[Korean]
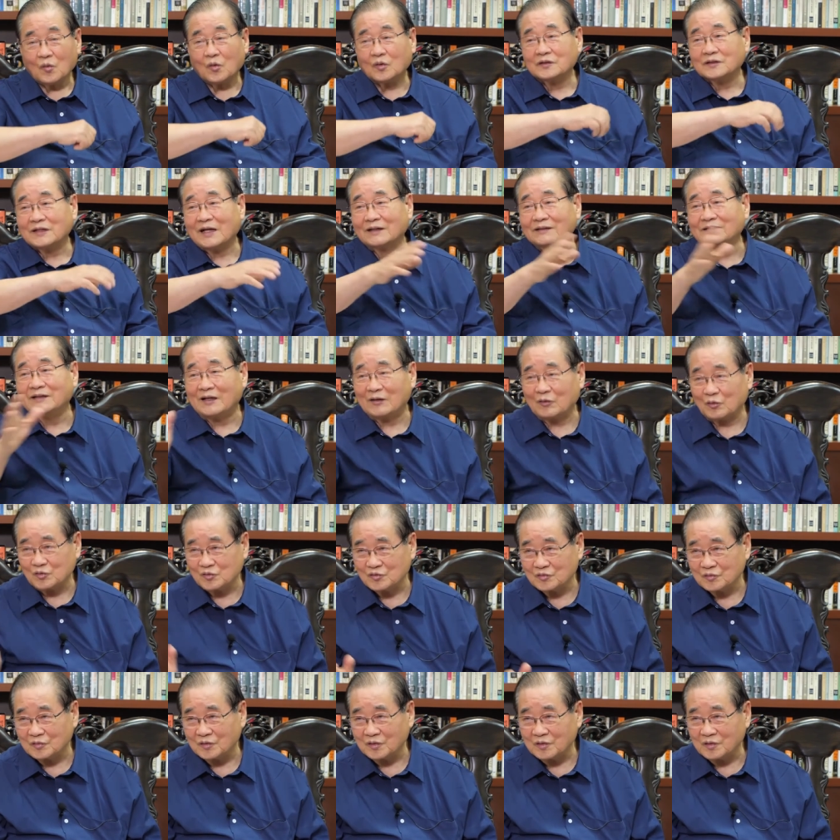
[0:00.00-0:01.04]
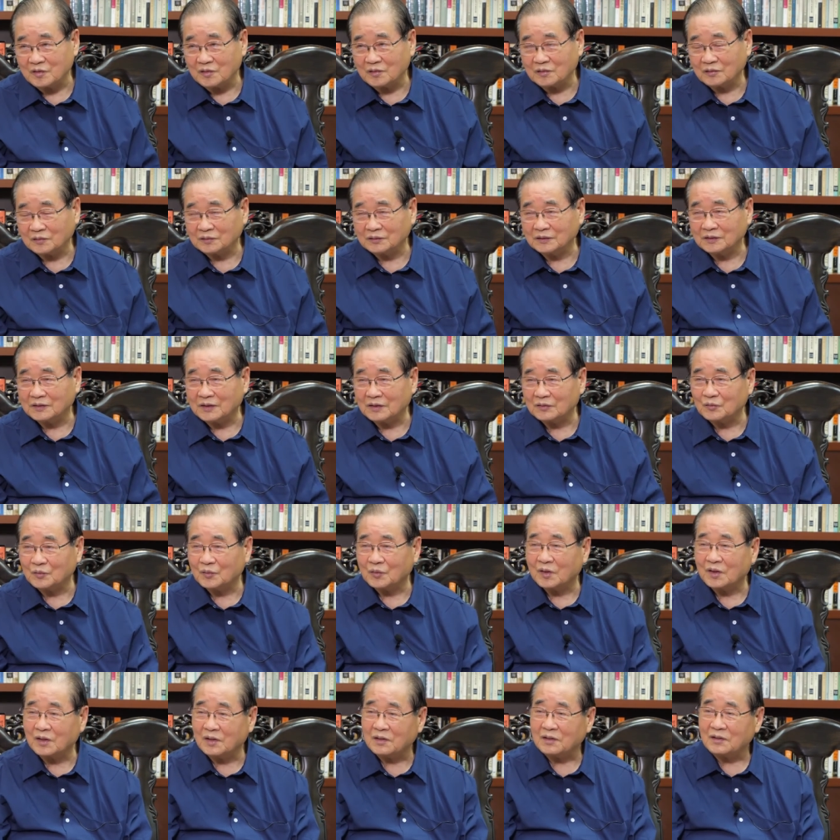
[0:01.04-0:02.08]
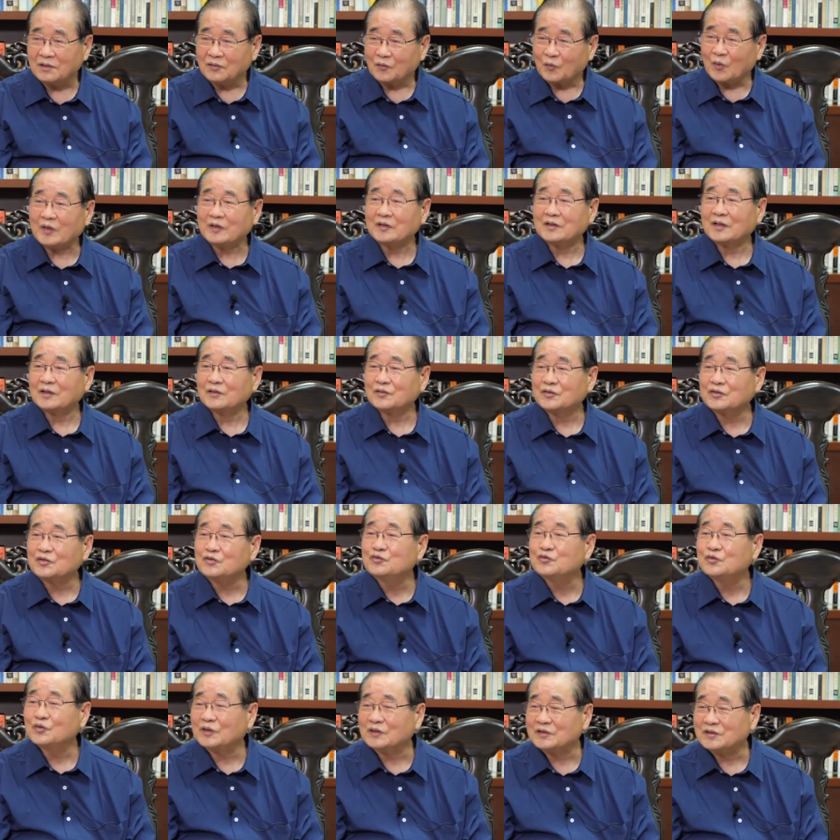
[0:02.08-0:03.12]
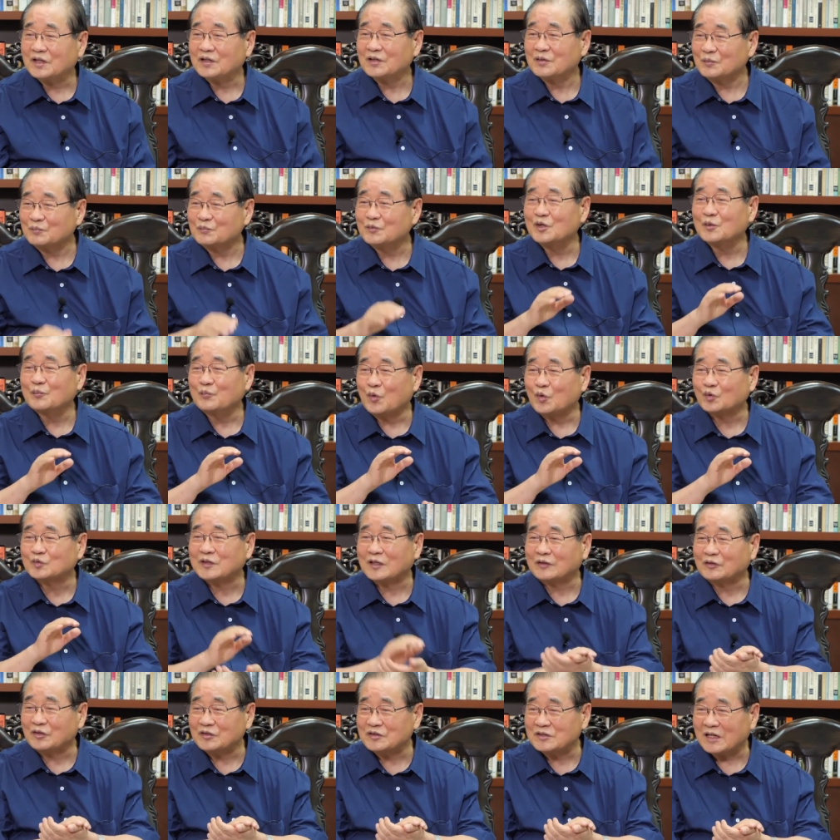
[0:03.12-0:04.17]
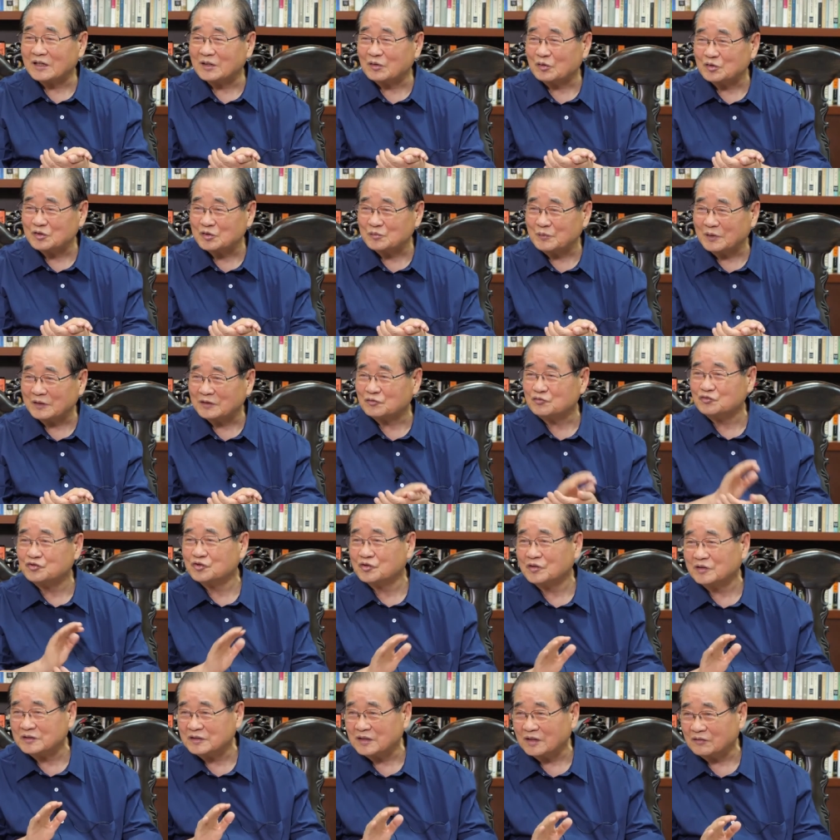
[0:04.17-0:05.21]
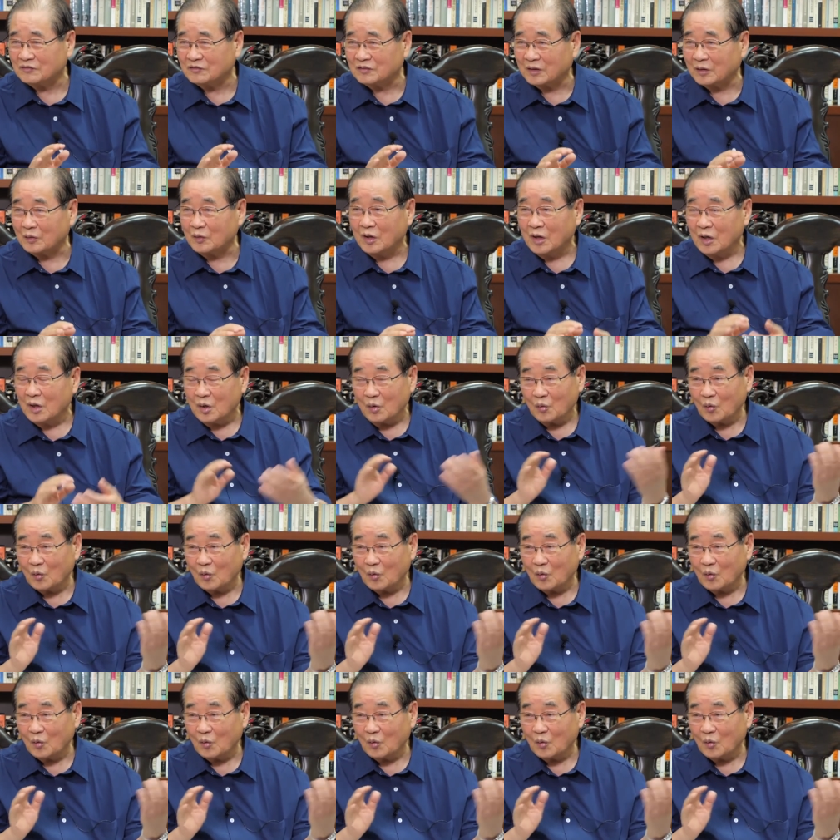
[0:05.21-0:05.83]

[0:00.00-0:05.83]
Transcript: 그걸 딱 나눠준 거예요. 그러니까 네. 그게 굉장히 귀중한 자료. 물론 복사된 자료지만 아, 귀중한 아, 그렇죠. 자료인데요.